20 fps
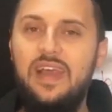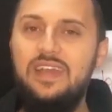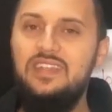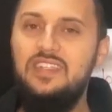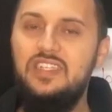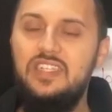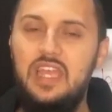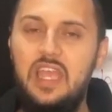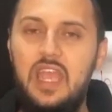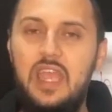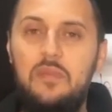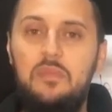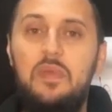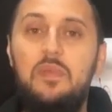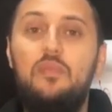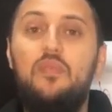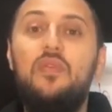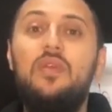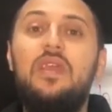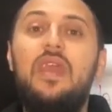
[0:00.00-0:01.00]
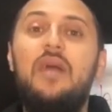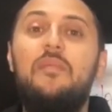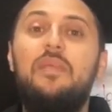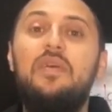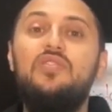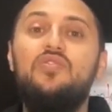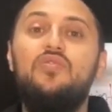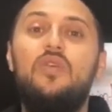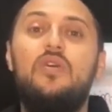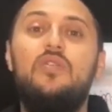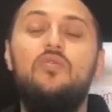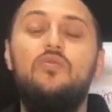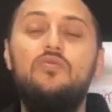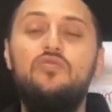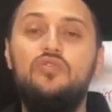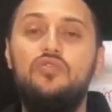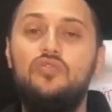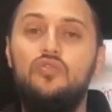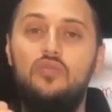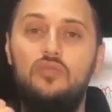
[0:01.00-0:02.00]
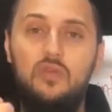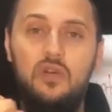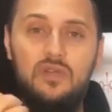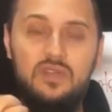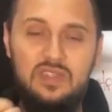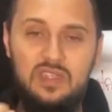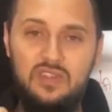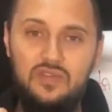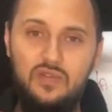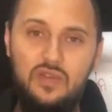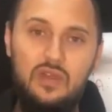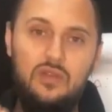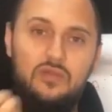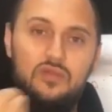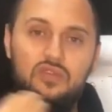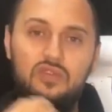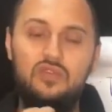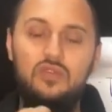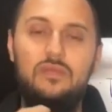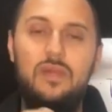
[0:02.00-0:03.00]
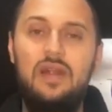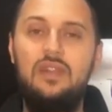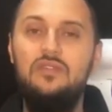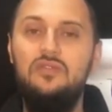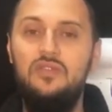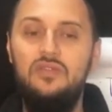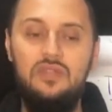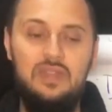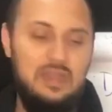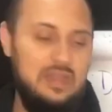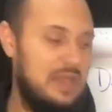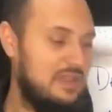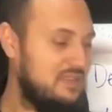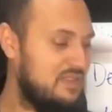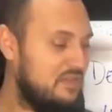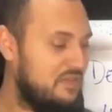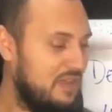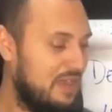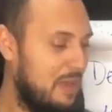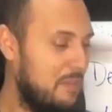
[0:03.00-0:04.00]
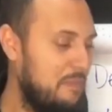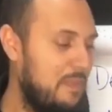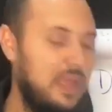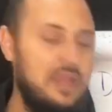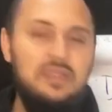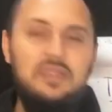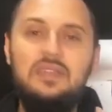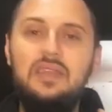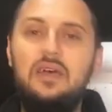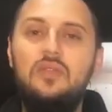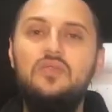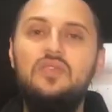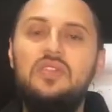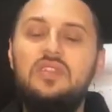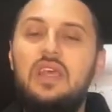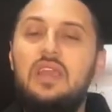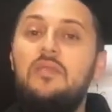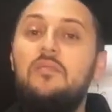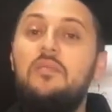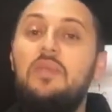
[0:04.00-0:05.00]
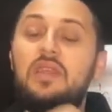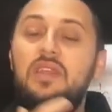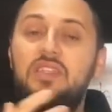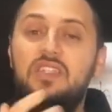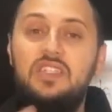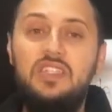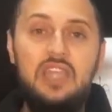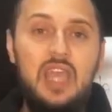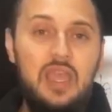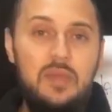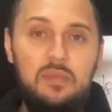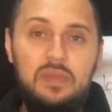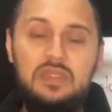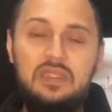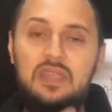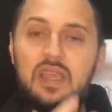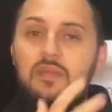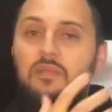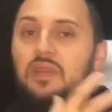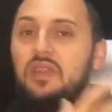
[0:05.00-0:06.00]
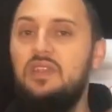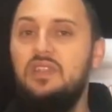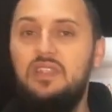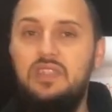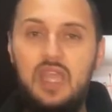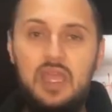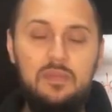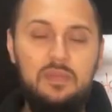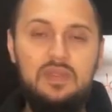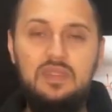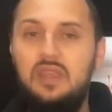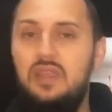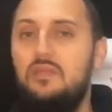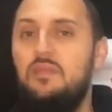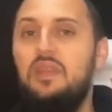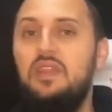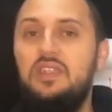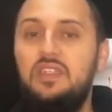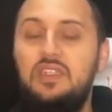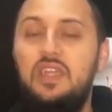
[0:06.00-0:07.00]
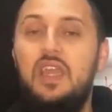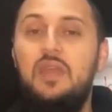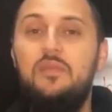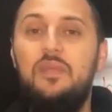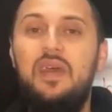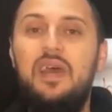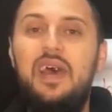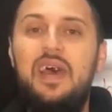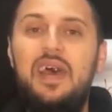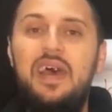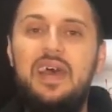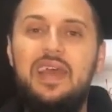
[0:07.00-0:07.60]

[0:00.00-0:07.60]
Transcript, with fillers: Faz shape. Porque a pessoa acostumou, vocês foram acostumados, doutrinados a ficar pensando sempre em shape, sempre em shape, sempre em shape.